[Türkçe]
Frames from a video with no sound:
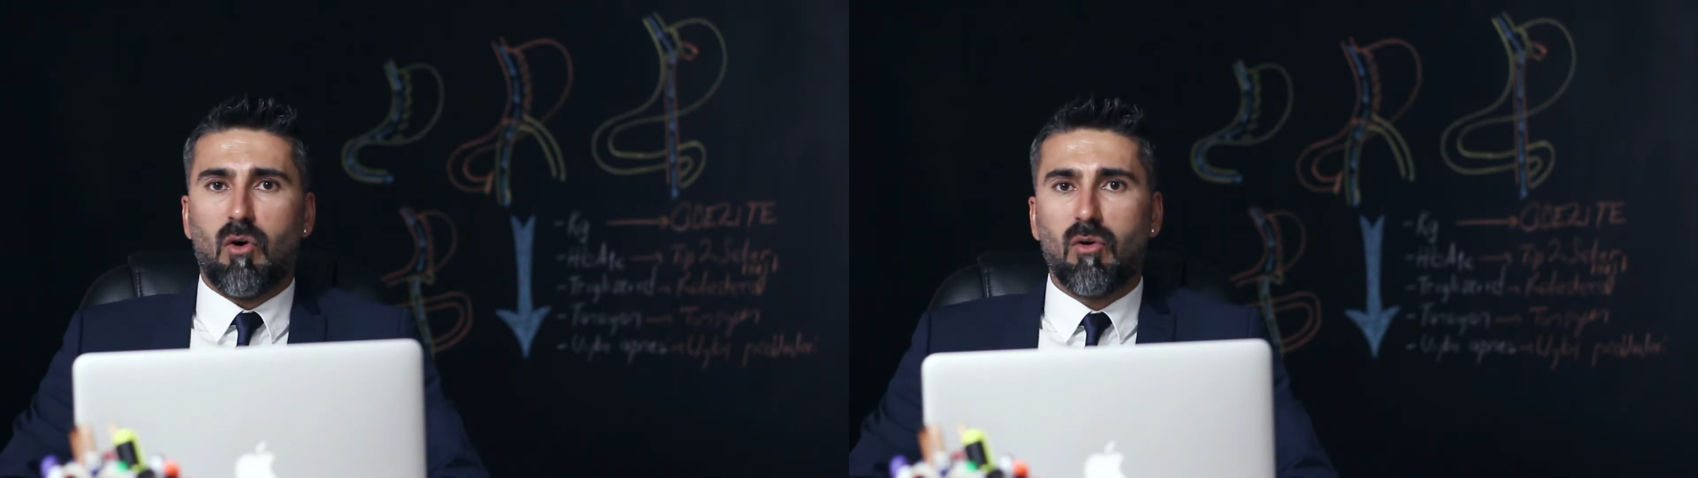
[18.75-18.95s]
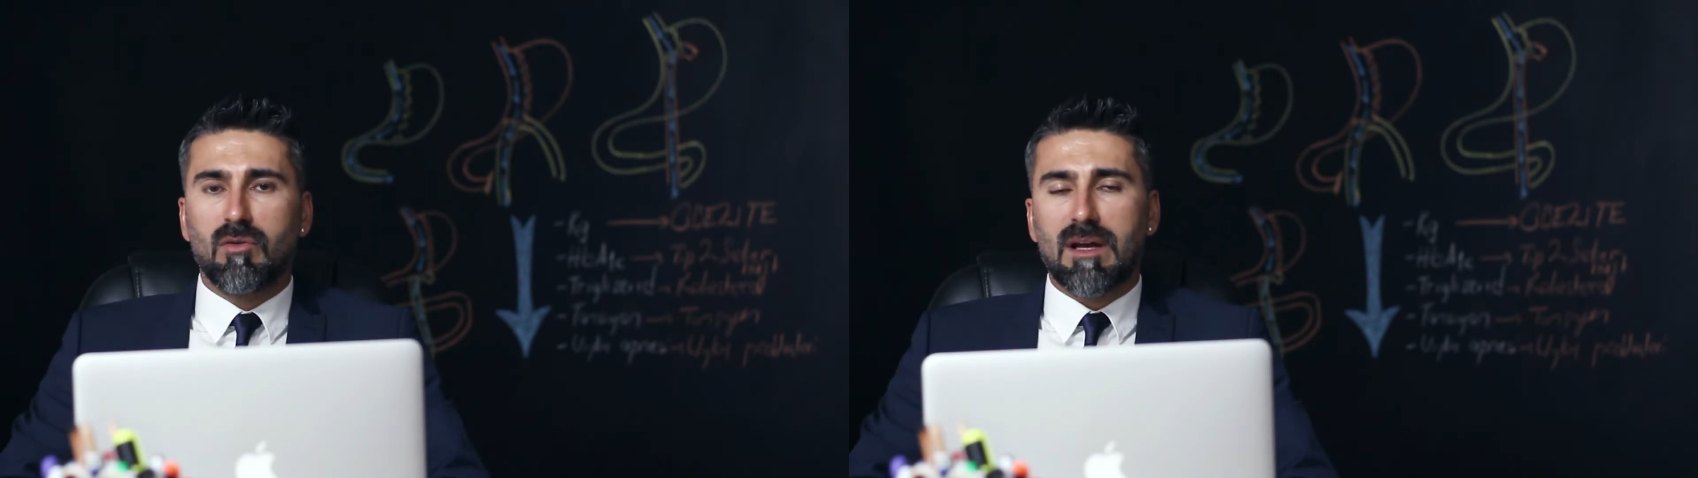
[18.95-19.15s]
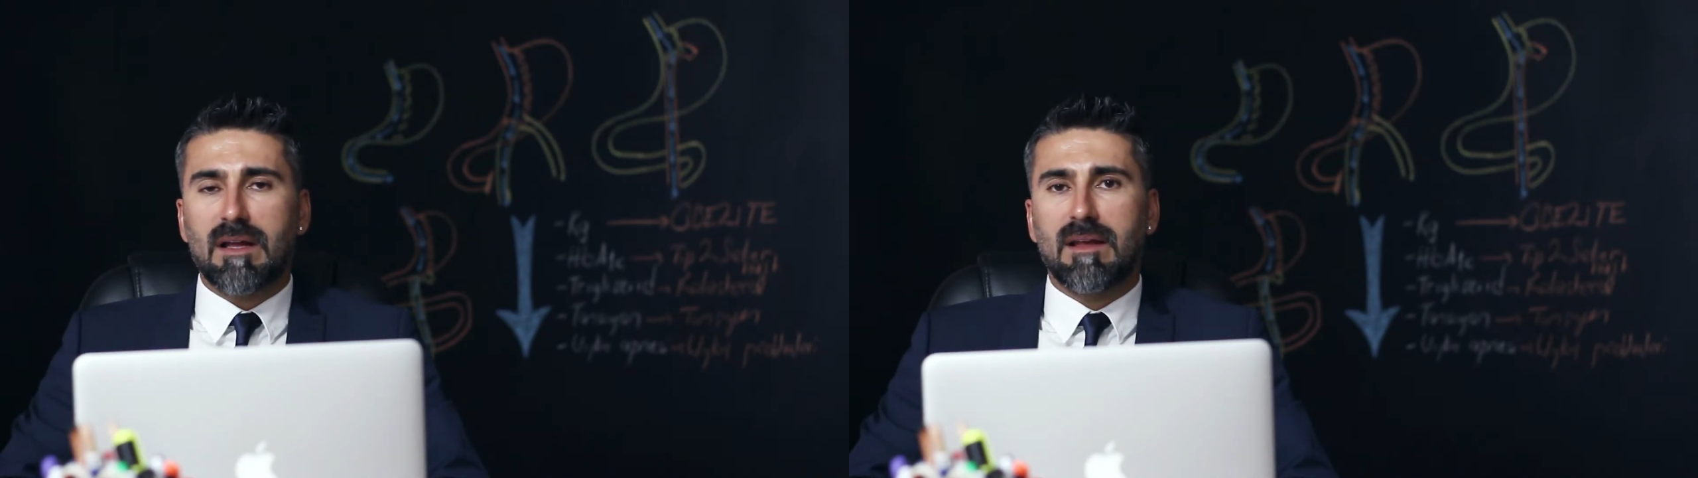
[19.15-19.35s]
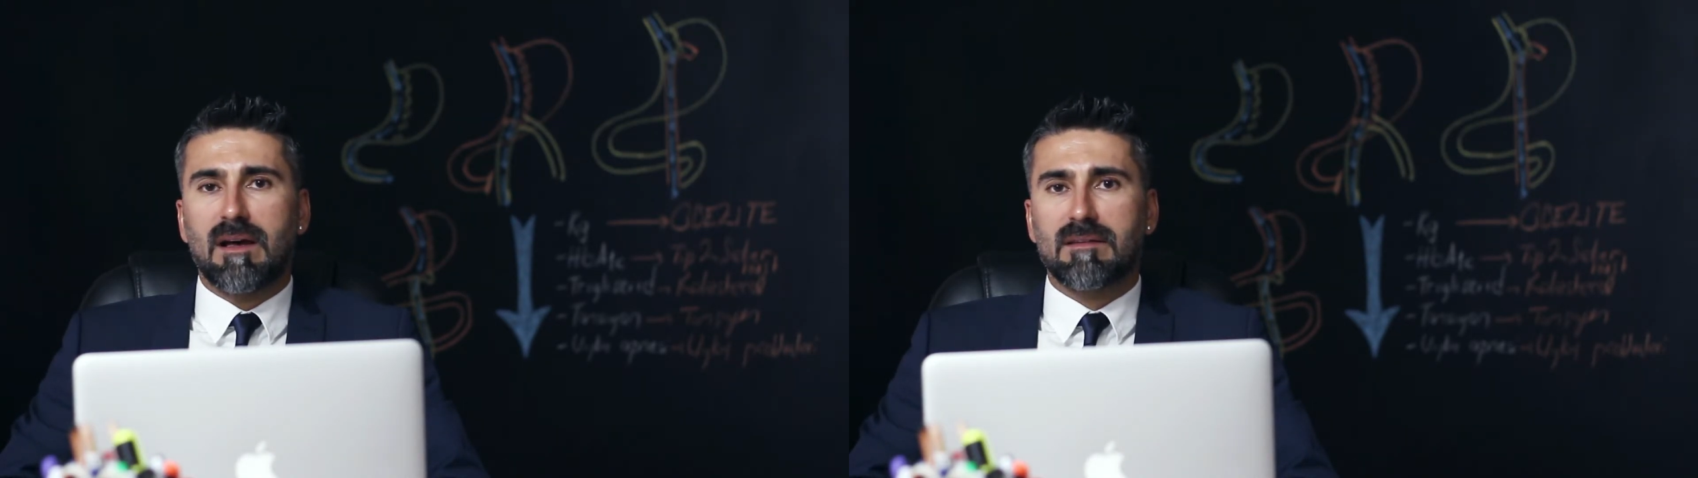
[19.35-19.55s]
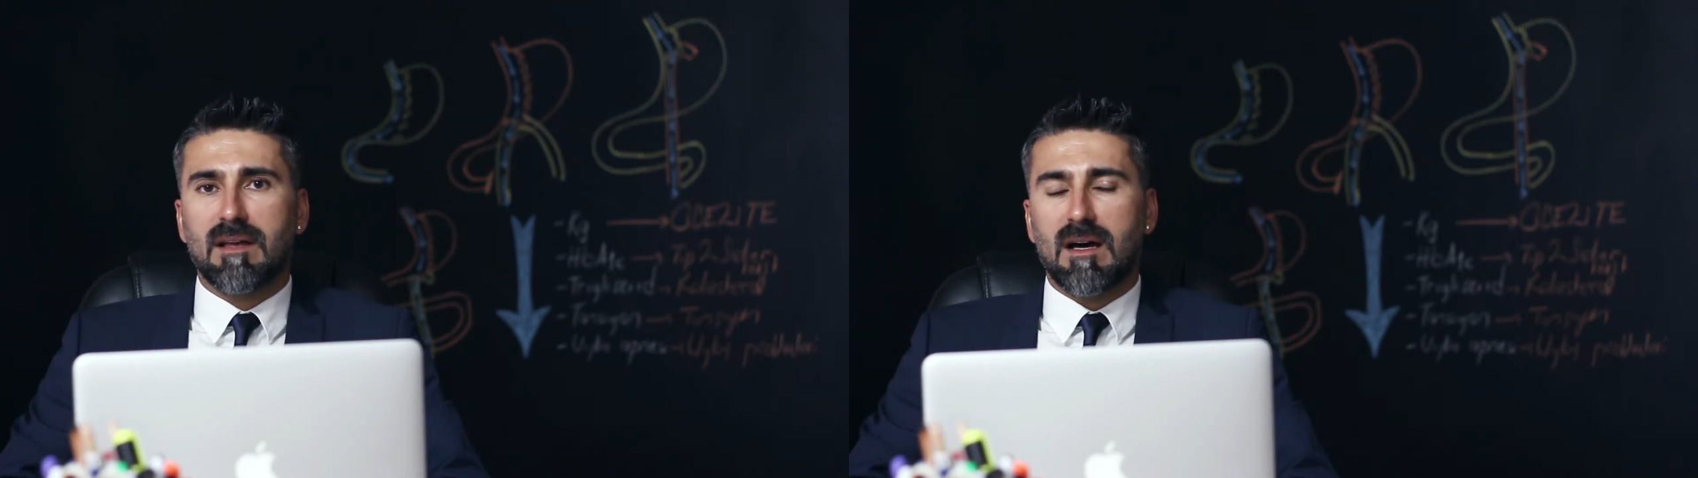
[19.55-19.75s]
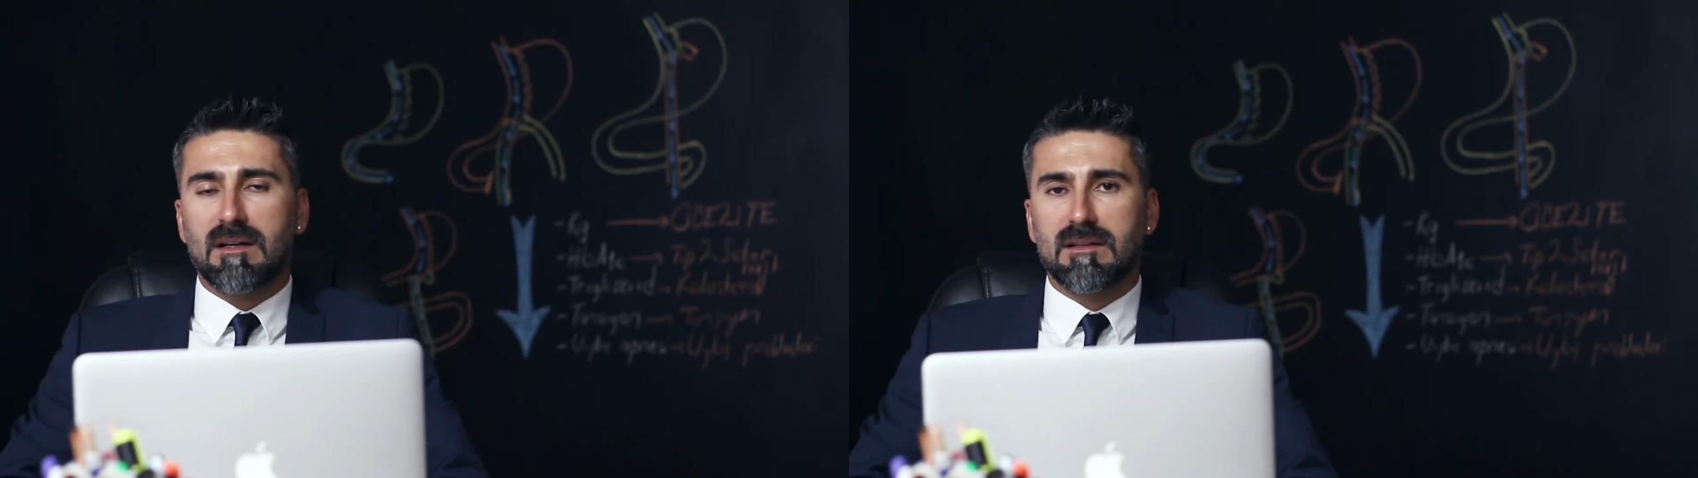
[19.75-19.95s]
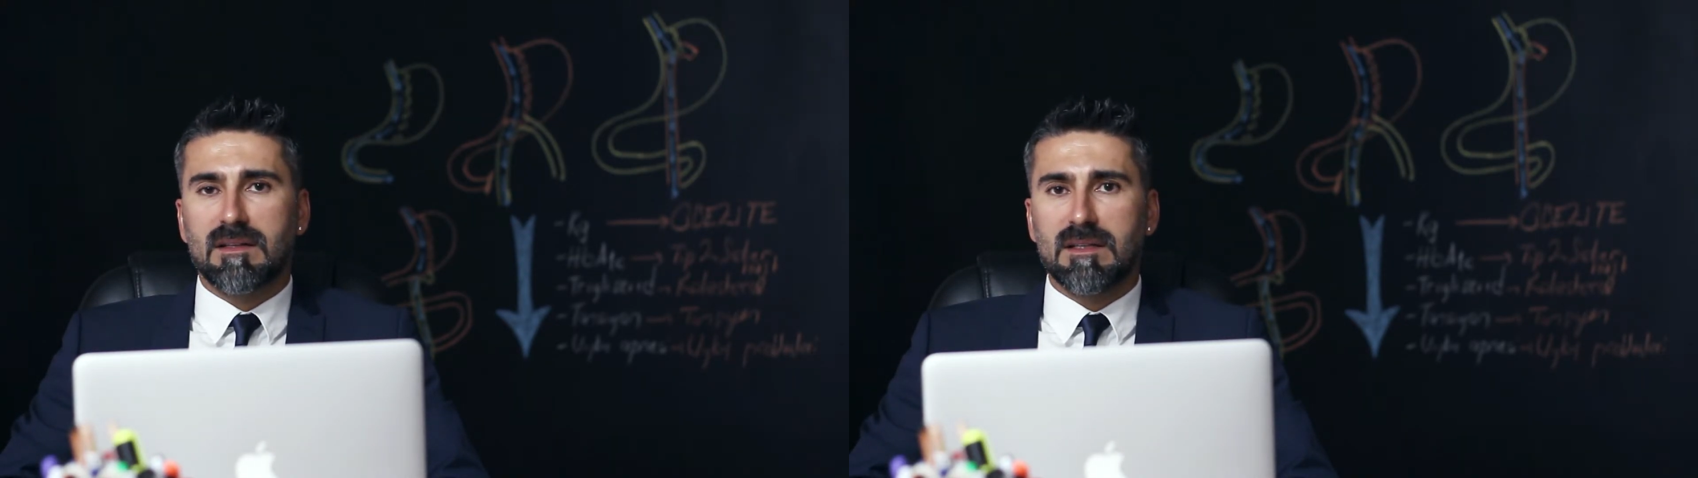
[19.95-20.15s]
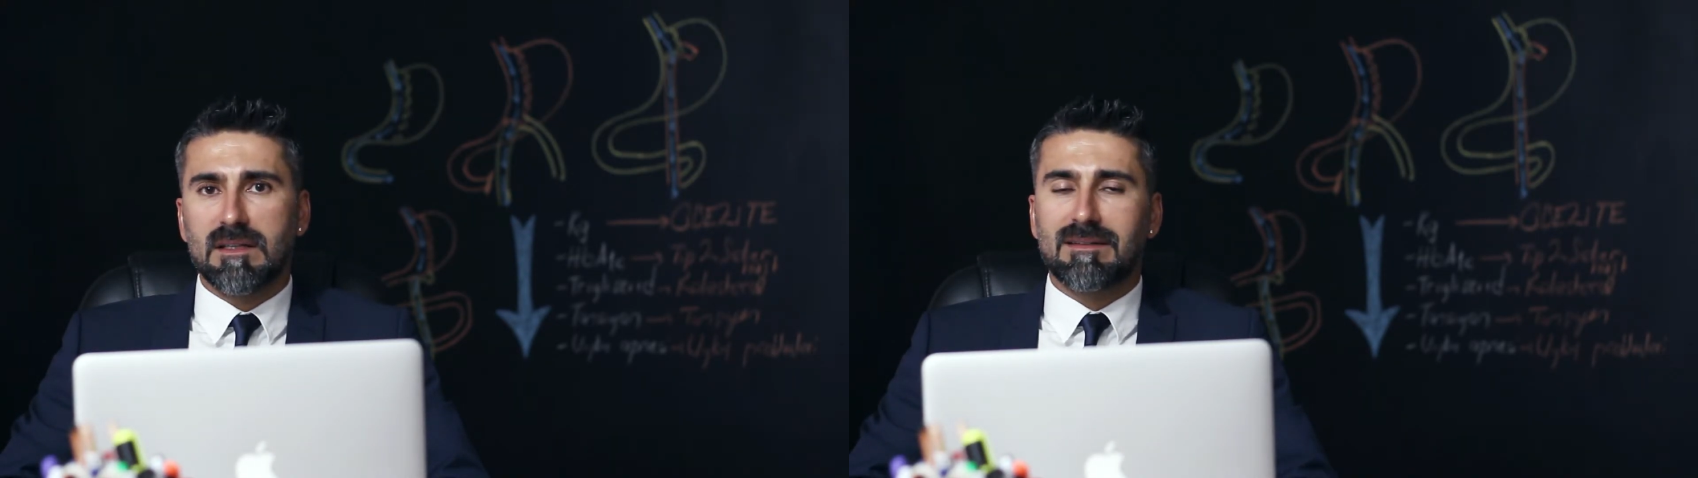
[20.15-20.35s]
organ
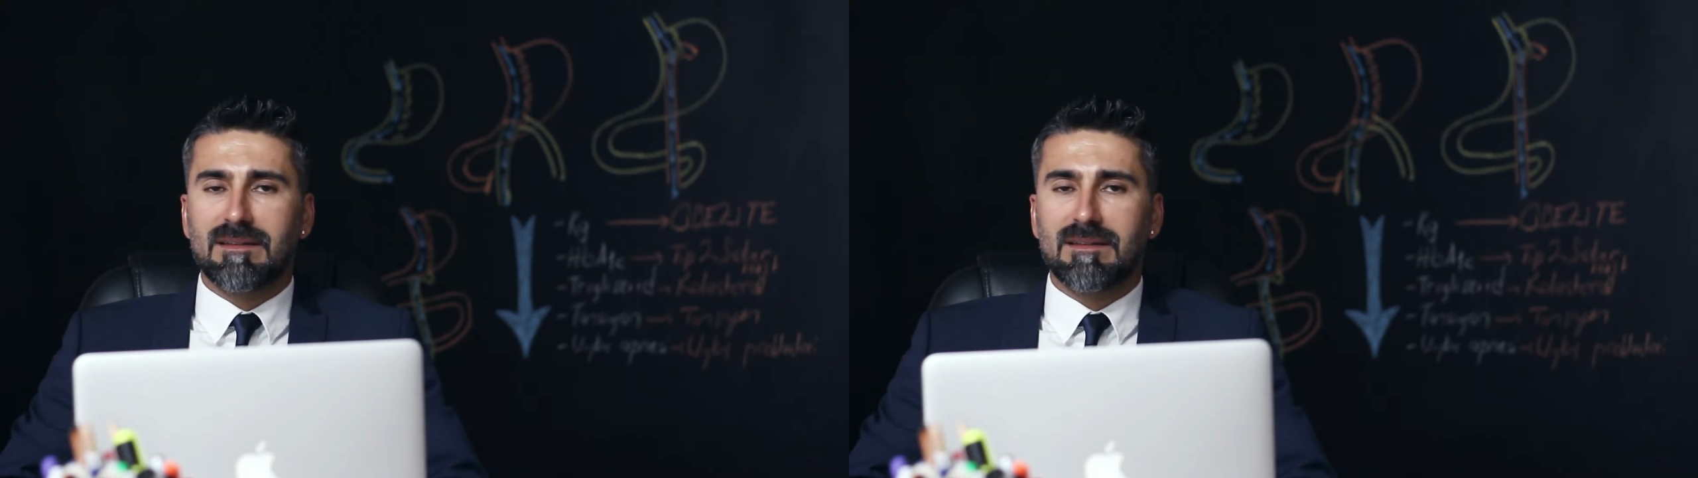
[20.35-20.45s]
hasarını